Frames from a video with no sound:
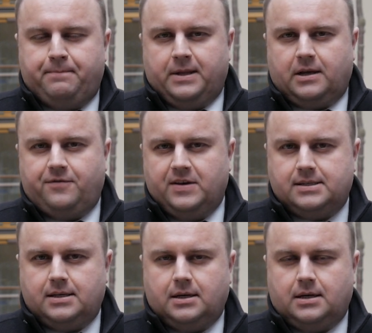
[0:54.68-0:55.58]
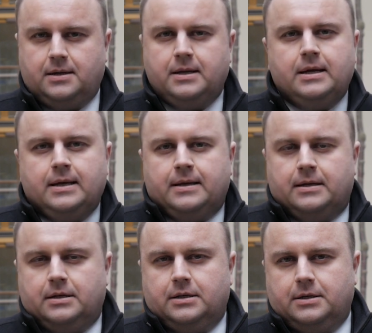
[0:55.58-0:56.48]
mm, kwestia
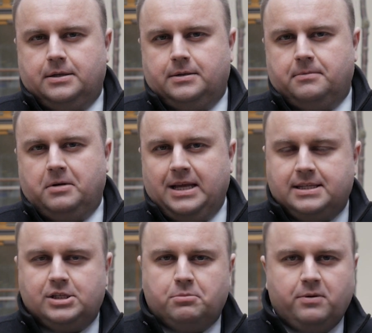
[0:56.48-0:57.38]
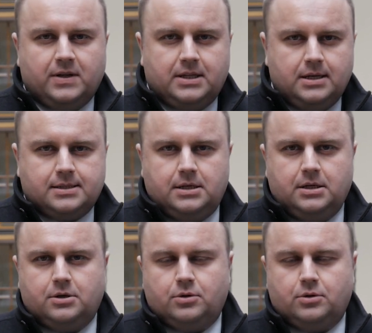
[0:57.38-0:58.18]
e, lekcji obywatelskich,